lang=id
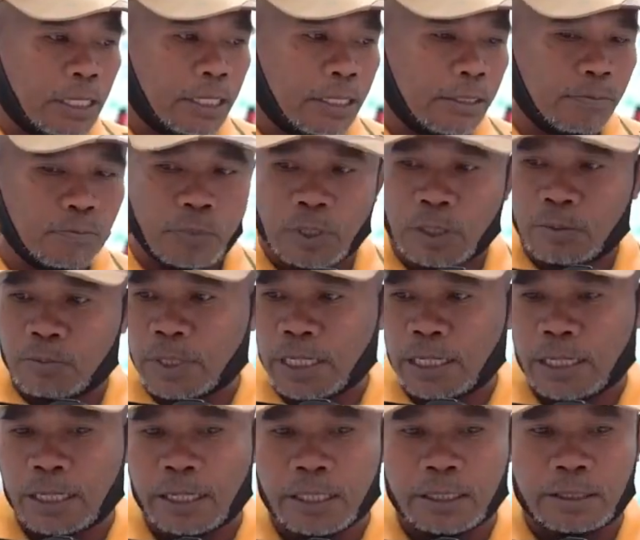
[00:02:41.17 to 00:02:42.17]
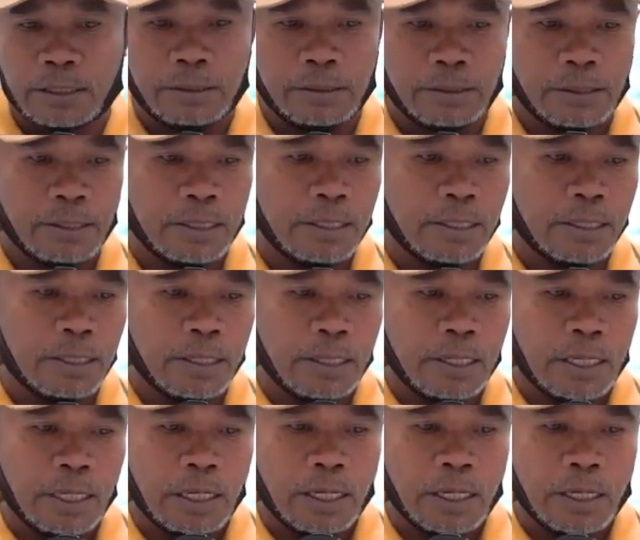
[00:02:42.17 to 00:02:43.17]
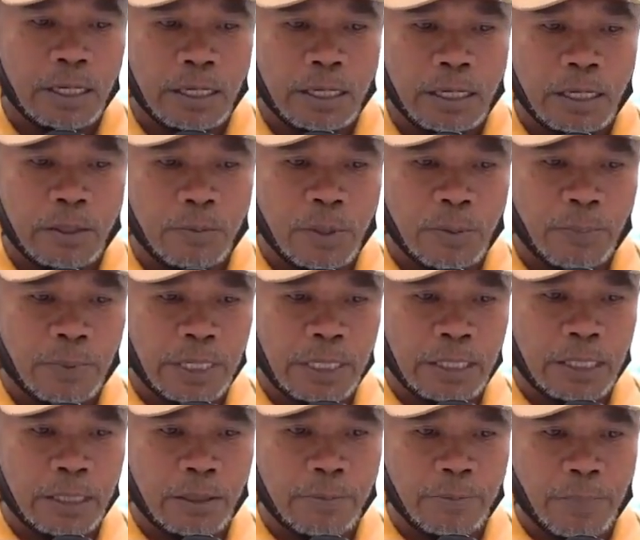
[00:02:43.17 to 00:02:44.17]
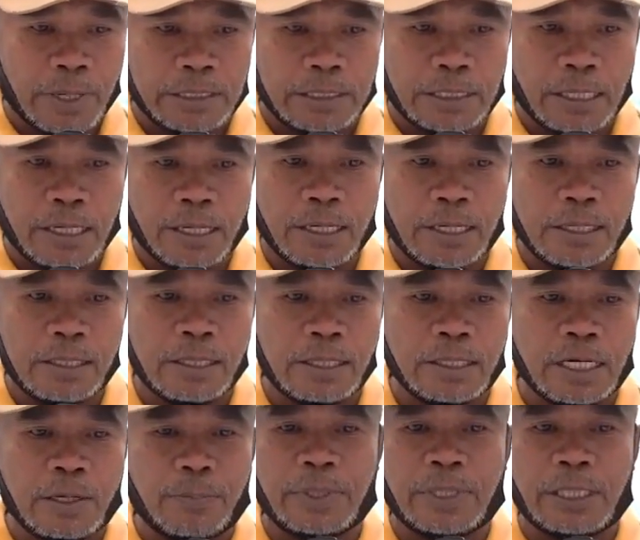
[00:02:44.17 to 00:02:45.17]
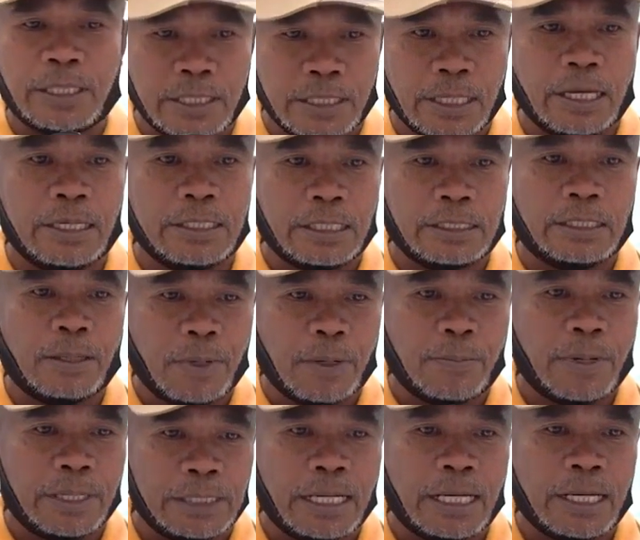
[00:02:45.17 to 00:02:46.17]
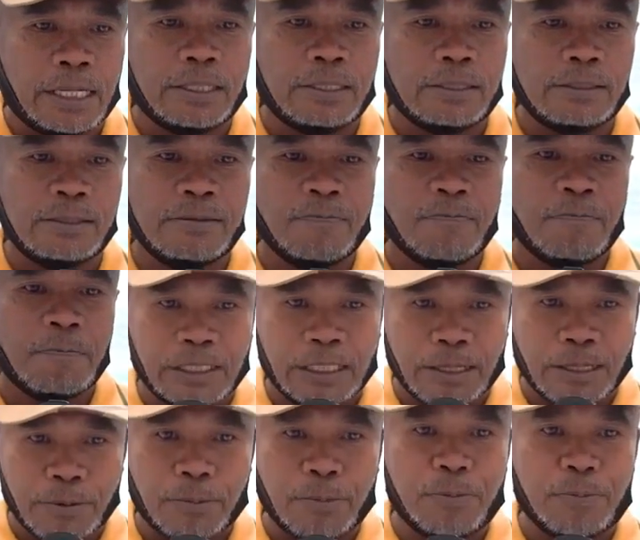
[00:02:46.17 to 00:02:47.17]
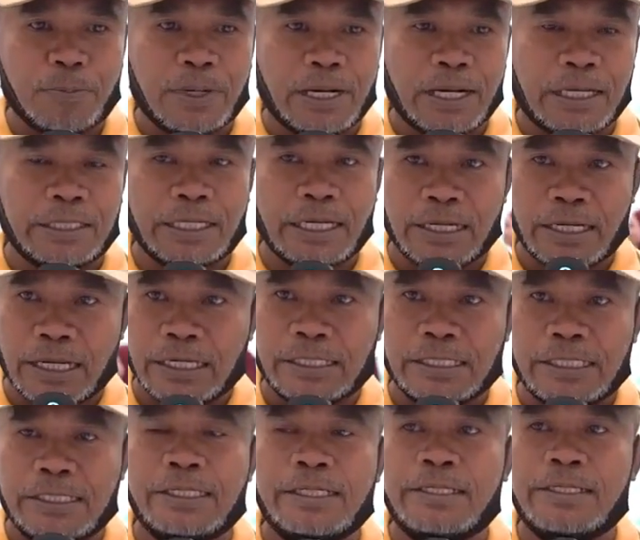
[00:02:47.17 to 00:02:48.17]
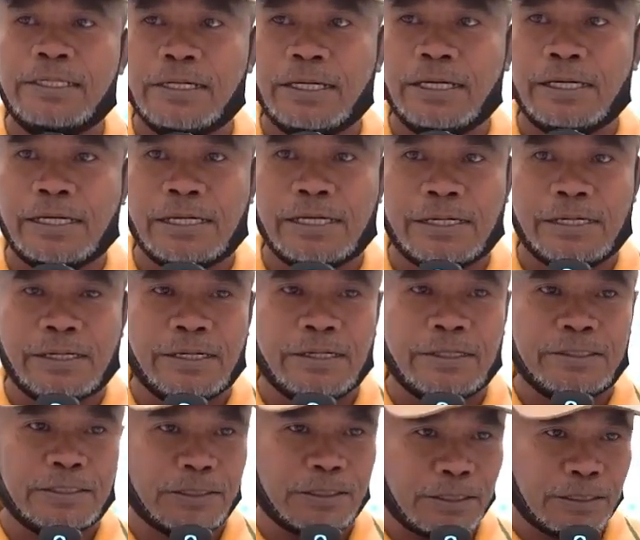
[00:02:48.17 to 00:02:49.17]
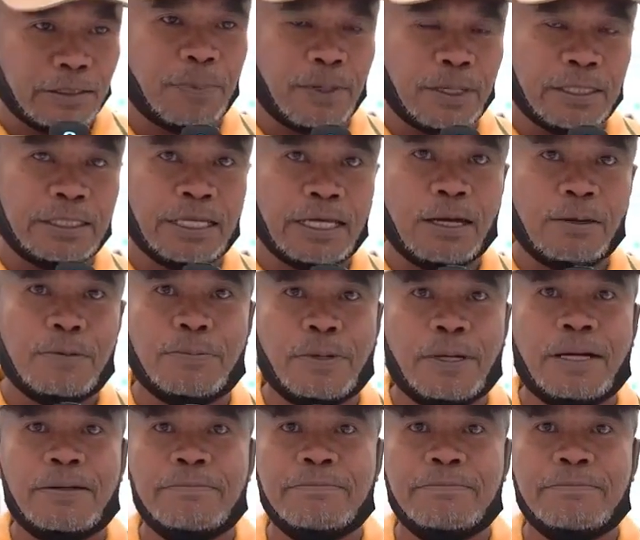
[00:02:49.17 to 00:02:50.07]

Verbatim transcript: Allah mudah-mudahan eh, BPD ke depannya dp tambah banyak, tambah memperhatikan lagi eh, seperti kami